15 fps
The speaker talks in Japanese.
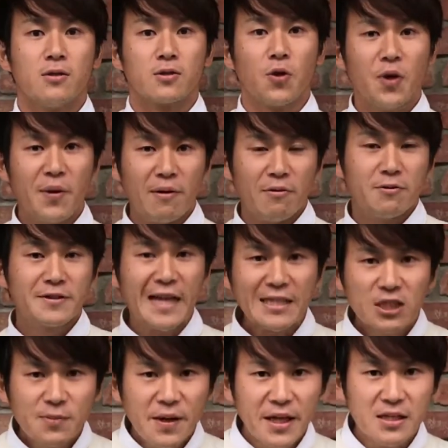それでは2
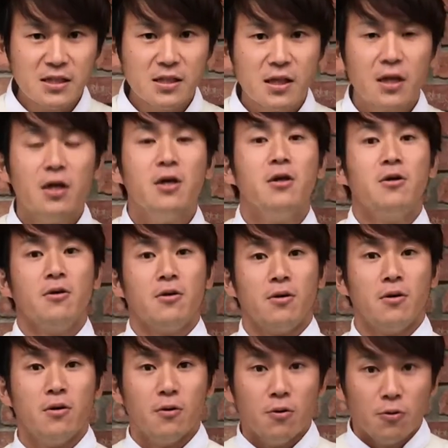つ目です
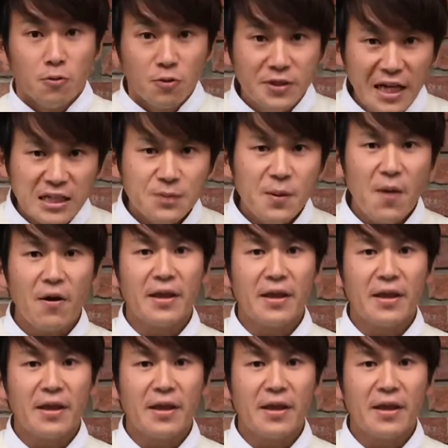2つ目